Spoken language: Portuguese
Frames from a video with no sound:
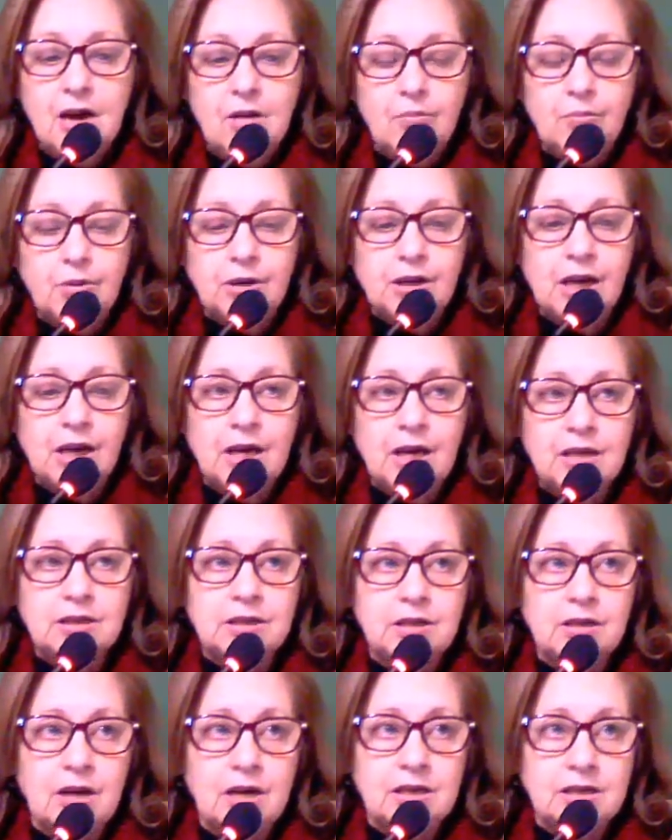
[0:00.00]
porque
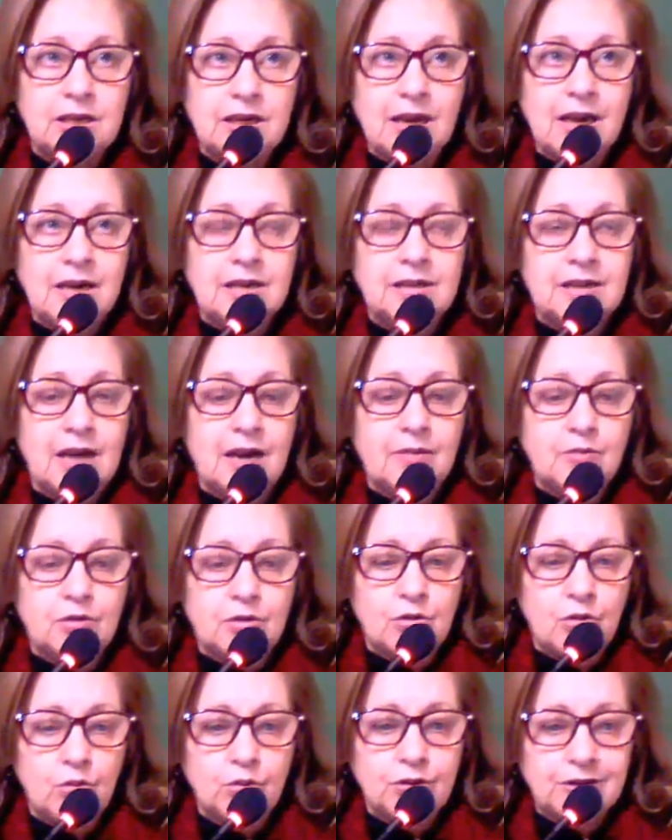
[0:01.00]
se nós analisarmos
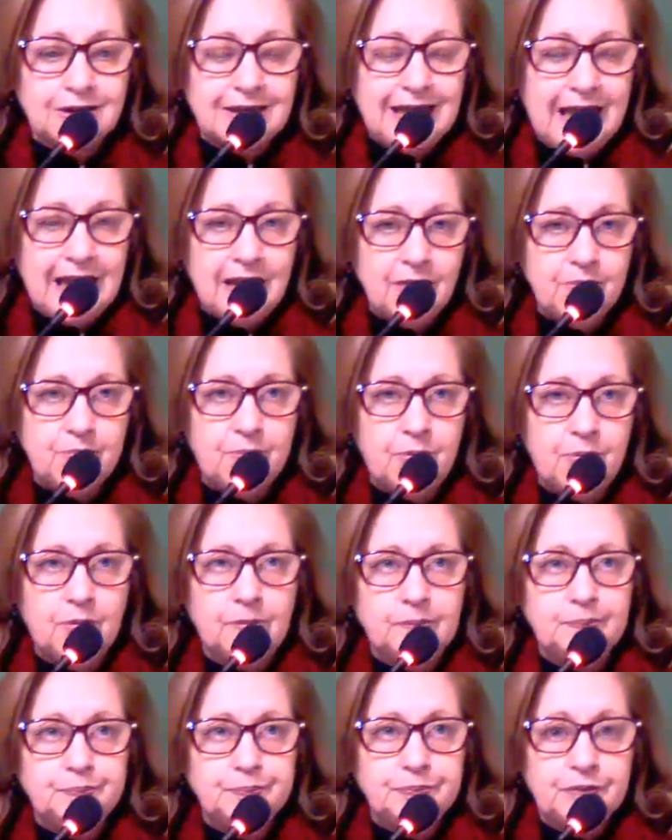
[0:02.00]
o tempo
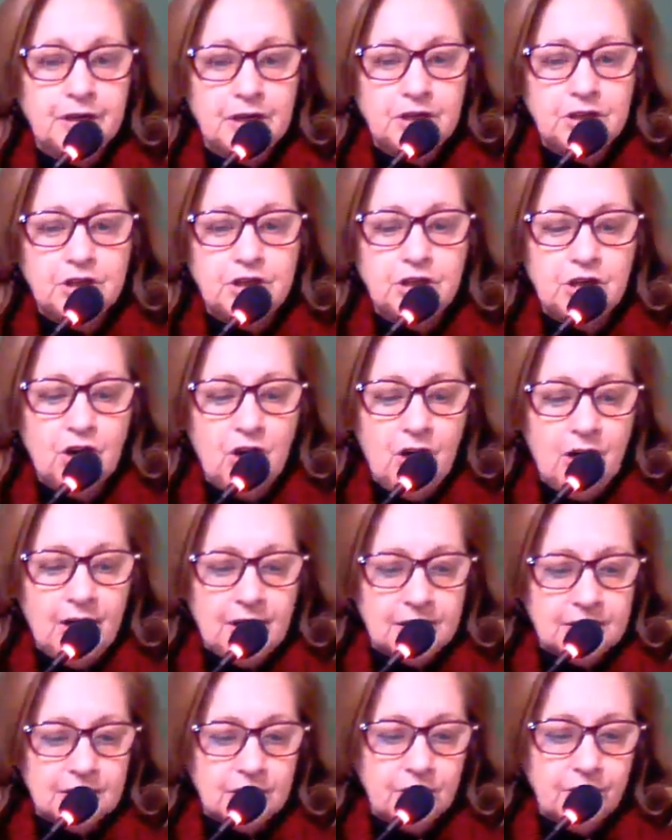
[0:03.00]
de
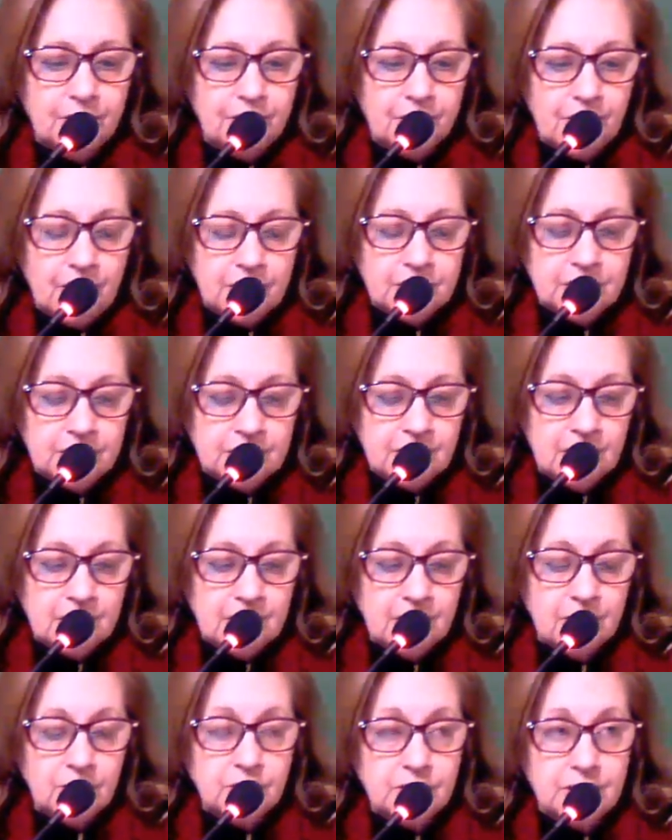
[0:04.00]
horas que o Freud
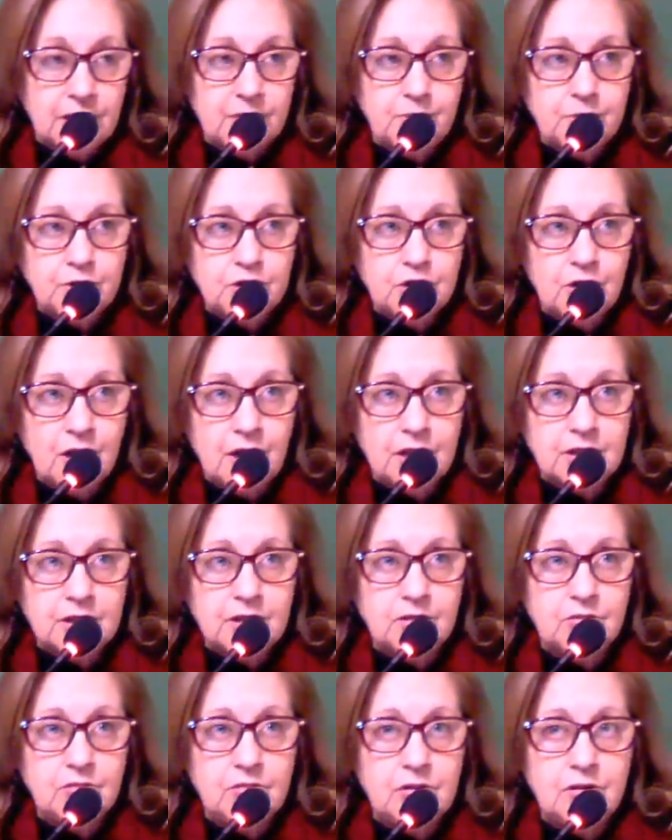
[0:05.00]
atendeu, o tempo de horas
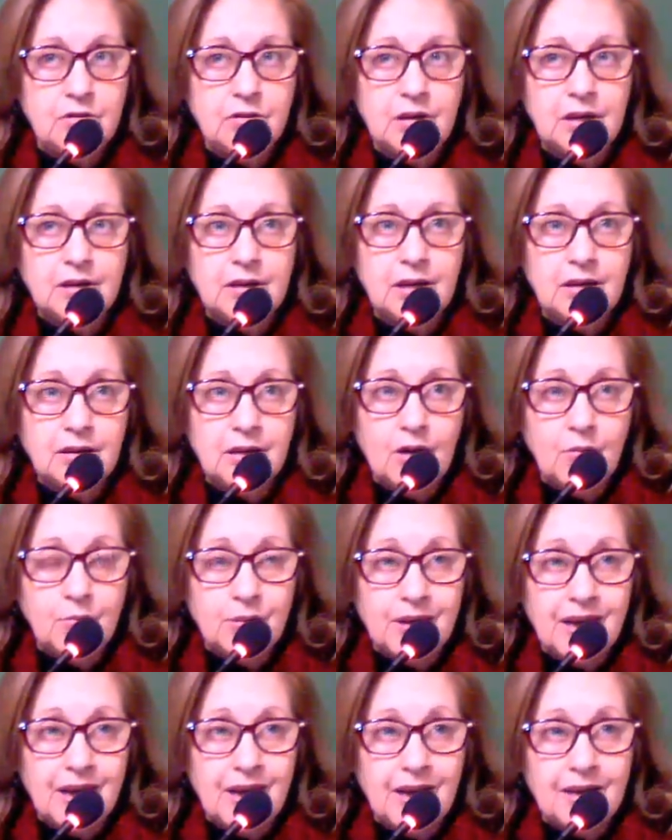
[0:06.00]
que o Jung atendeu,
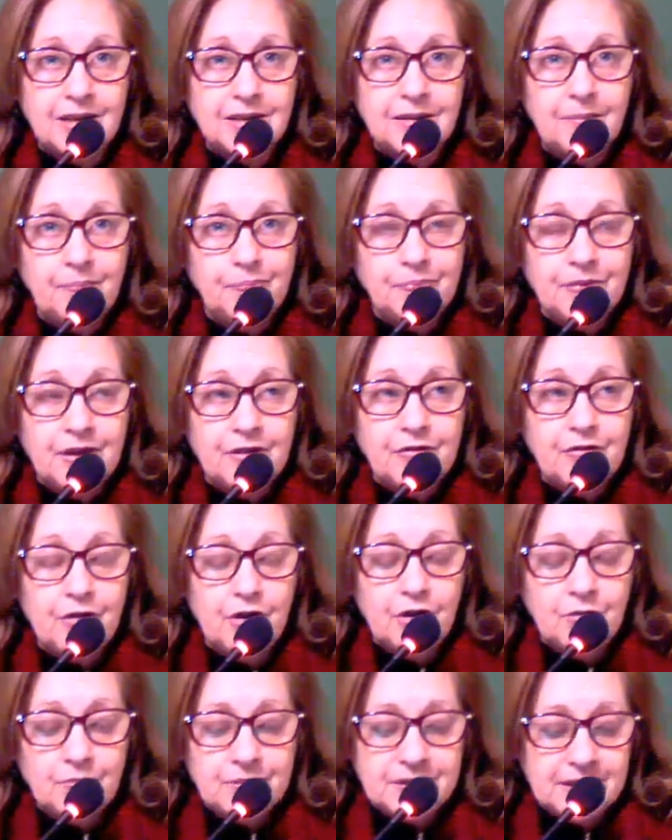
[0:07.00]
porque eles
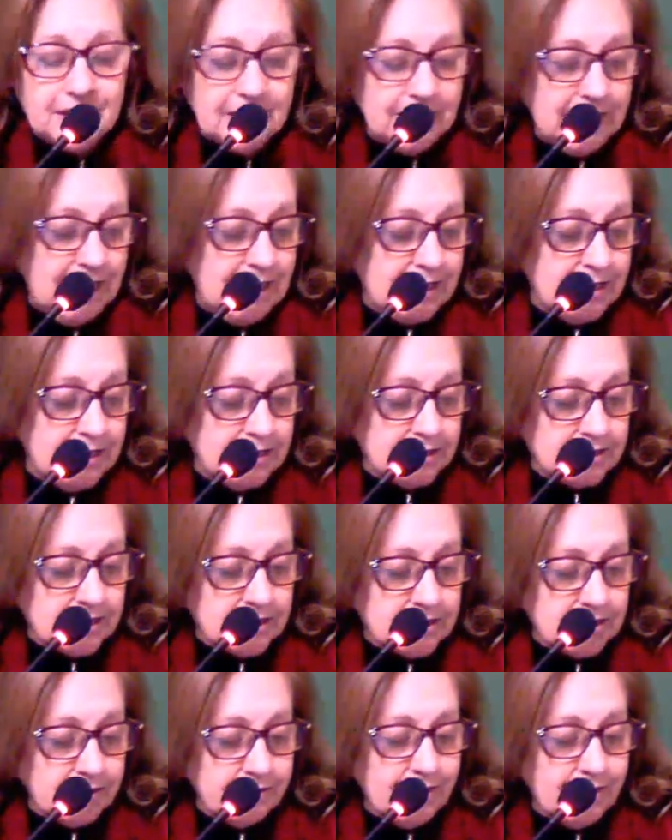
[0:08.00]
foram psicanalistas
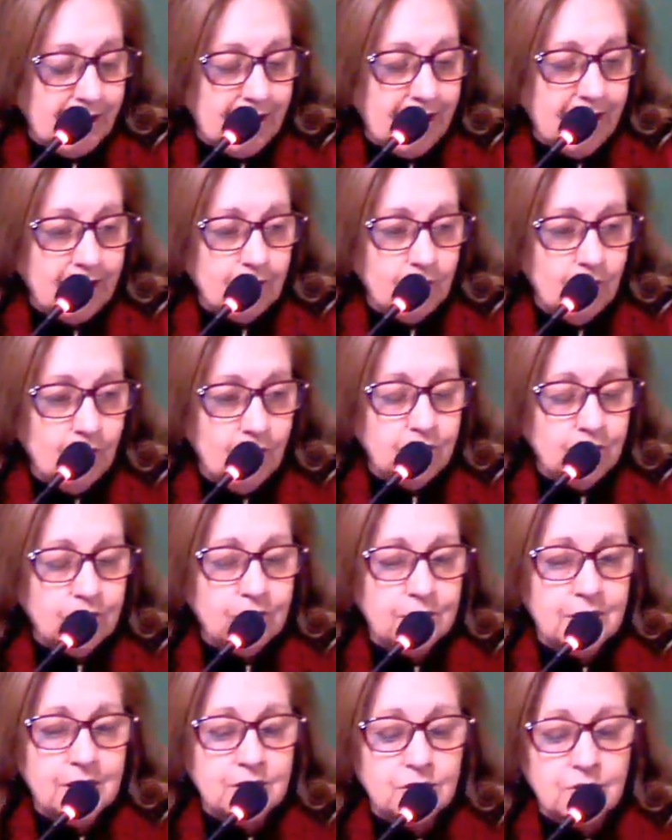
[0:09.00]
que falaram muito
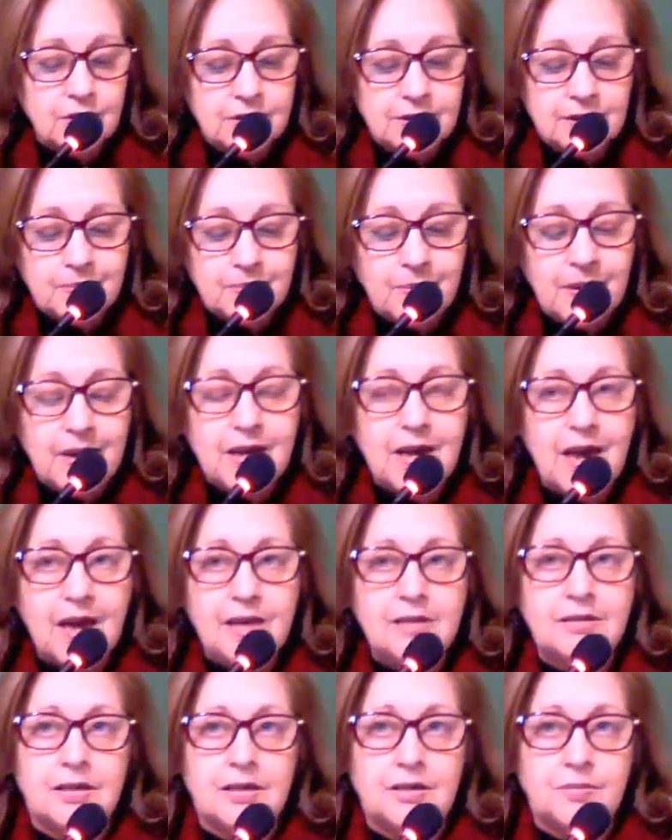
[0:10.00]
das suas
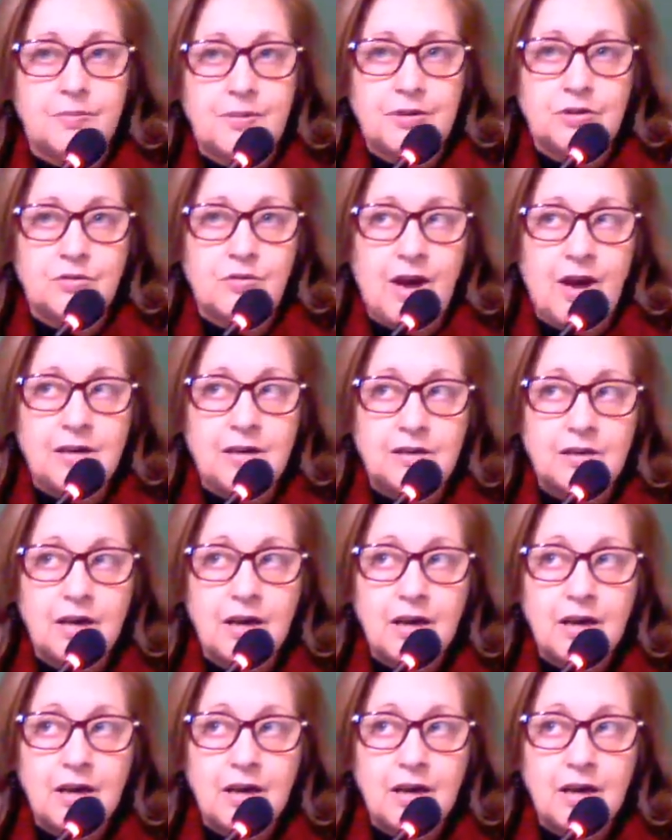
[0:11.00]
experiências pessoais.